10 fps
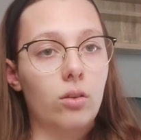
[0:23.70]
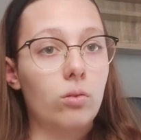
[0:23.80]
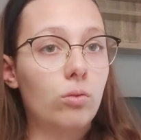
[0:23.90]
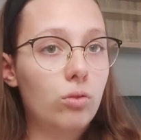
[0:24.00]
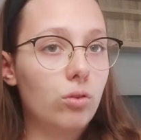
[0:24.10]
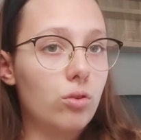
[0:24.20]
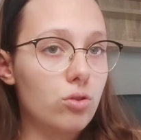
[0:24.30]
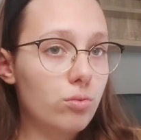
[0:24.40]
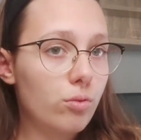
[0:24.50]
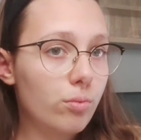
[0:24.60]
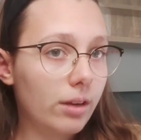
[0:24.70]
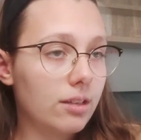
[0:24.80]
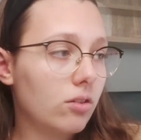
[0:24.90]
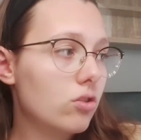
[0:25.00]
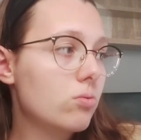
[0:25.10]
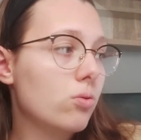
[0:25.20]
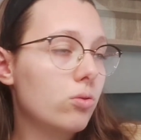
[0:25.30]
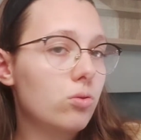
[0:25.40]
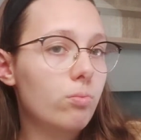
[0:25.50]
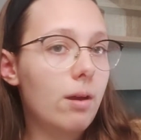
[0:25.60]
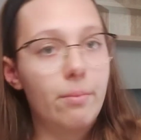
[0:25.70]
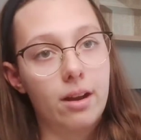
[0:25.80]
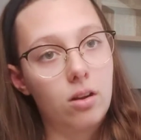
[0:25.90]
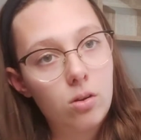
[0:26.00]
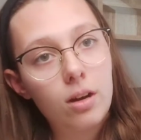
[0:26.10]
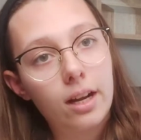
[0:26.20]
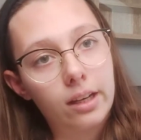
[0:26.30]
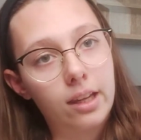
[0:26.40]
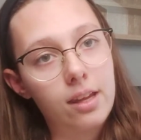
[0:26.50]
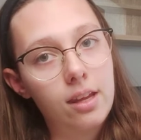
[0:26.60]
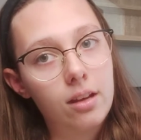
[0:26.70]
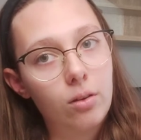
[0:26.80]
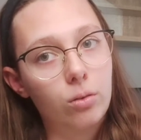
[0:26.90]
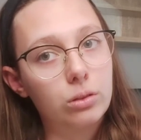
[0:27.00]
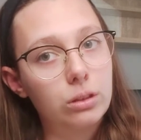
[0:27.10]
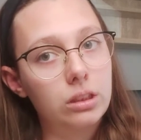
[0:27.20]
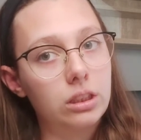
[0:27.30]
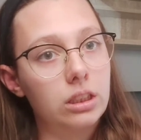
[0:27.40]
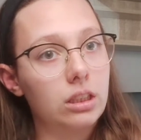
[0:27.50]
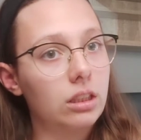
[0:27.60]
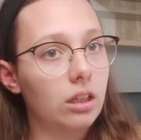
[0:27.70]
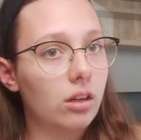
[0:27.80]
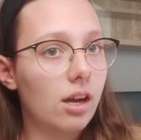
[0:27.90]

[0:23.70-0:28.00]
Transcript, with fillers: donc je me présente, je m'appelle Coralie aussi euh,